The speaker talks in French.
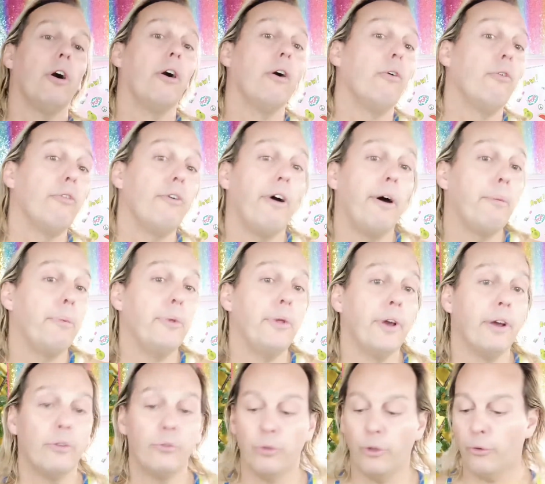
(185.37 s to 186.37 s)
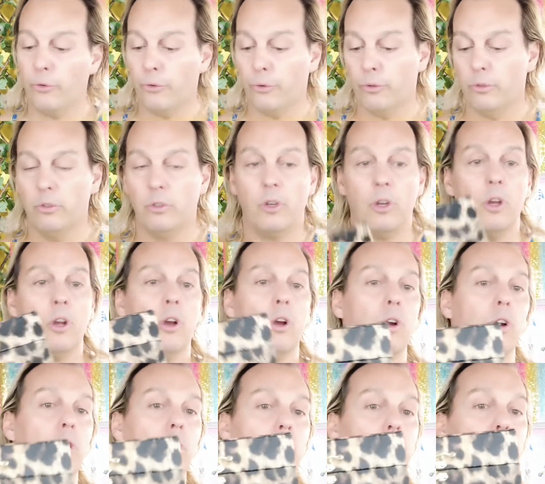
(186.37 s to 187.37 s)
hein, on verra bien de toute façon.
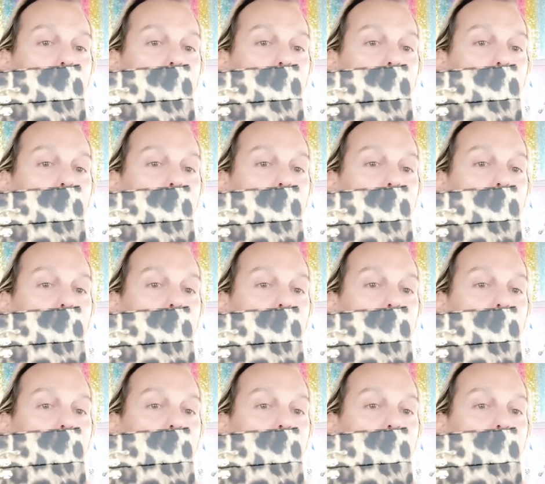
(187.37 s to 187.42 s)
Je